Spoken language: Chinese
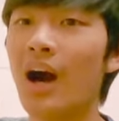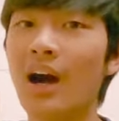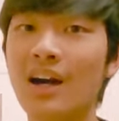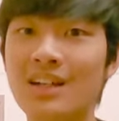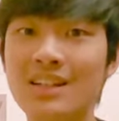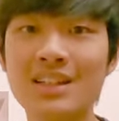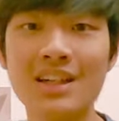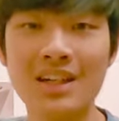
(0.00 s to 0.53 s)

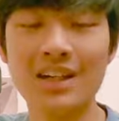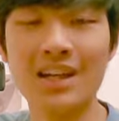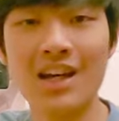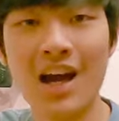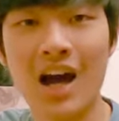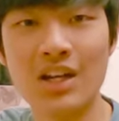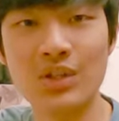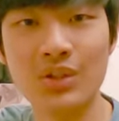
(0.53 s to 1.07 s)
横的，
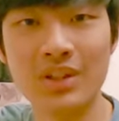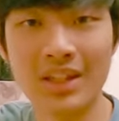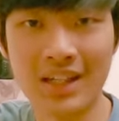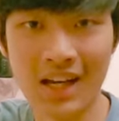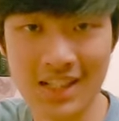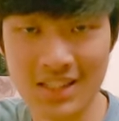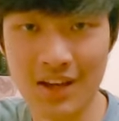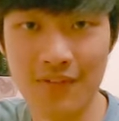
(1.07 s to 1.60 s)
它就可以
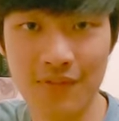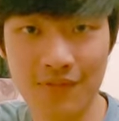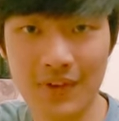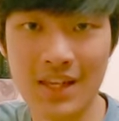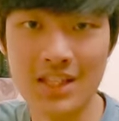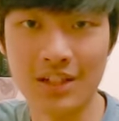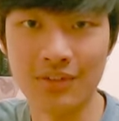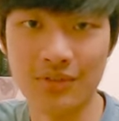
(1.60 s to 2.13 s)
看起来
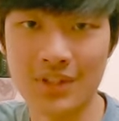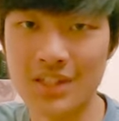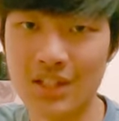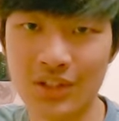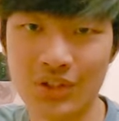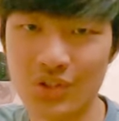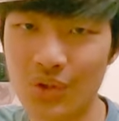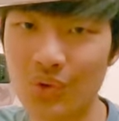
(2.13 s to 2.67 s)
非常非
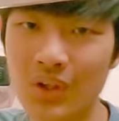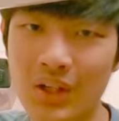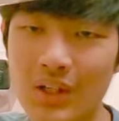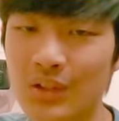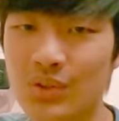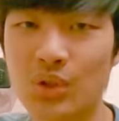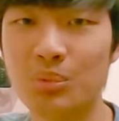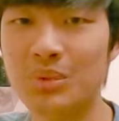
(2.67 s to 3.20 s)
常的柔和。
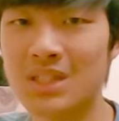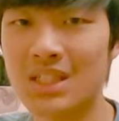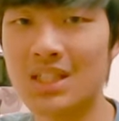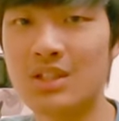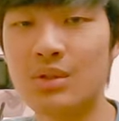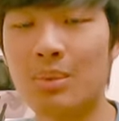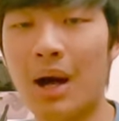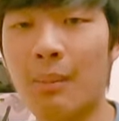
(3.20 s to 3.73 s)
所以我们今
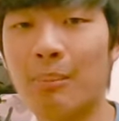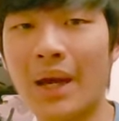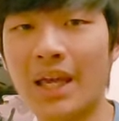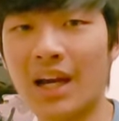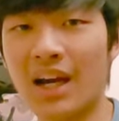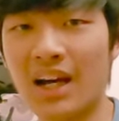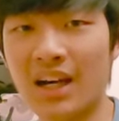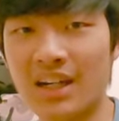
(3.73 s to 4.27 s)
天就把它摆
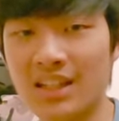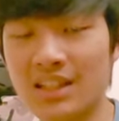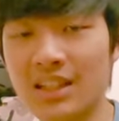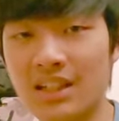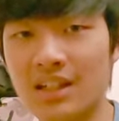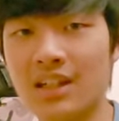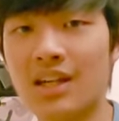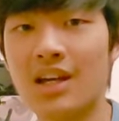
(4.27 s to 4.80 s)
横
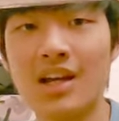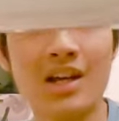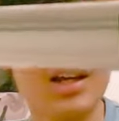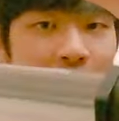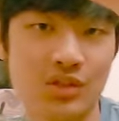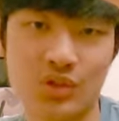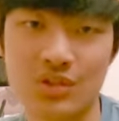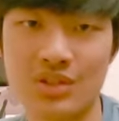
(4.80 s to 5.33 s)
的。
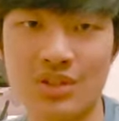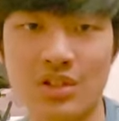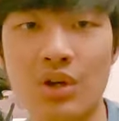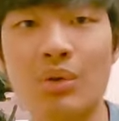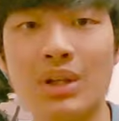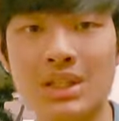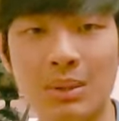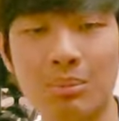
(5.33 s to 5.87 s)
就是稍
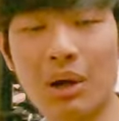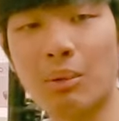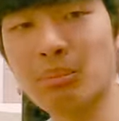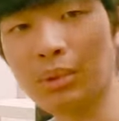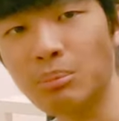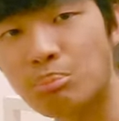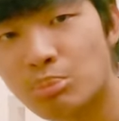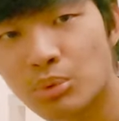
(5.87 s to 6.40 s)
微在旁
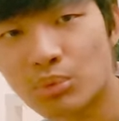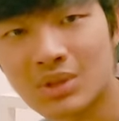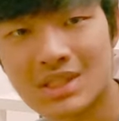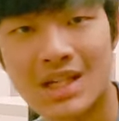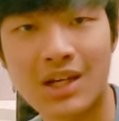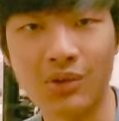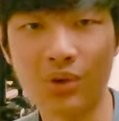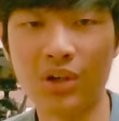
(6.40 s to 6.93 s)
边补一
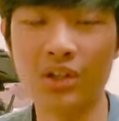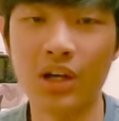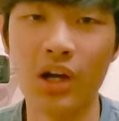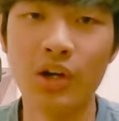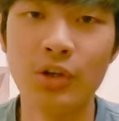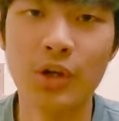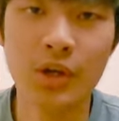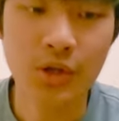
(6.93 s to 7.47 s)
下光，然
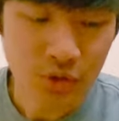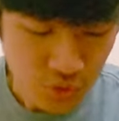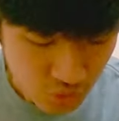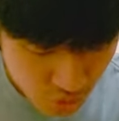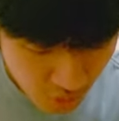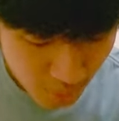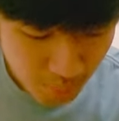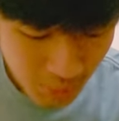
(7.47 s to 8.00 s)
后
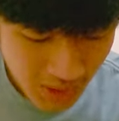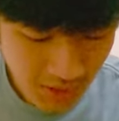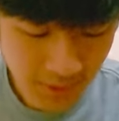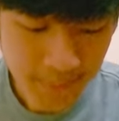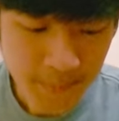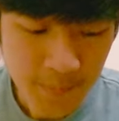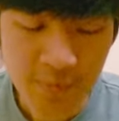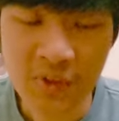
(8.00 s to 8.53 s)
顺
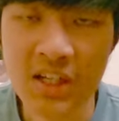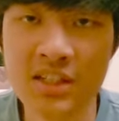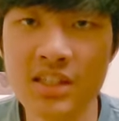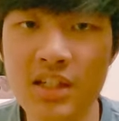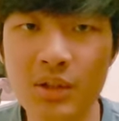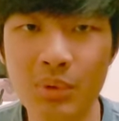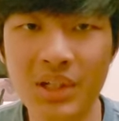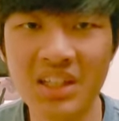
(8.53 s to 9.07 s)
便
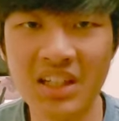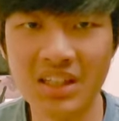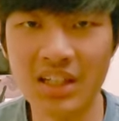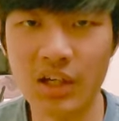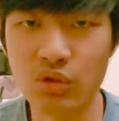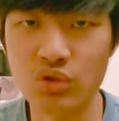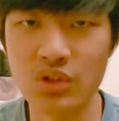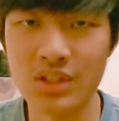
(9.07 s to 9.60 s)
色温也
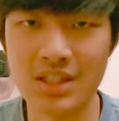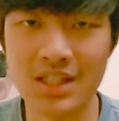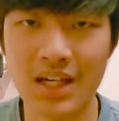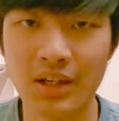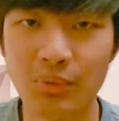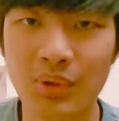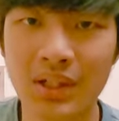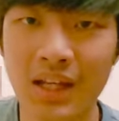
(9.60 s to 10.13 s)
调整一
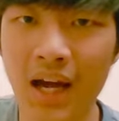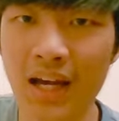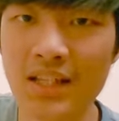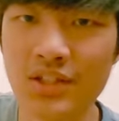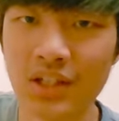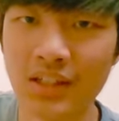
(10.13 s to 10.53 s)
下。因为那一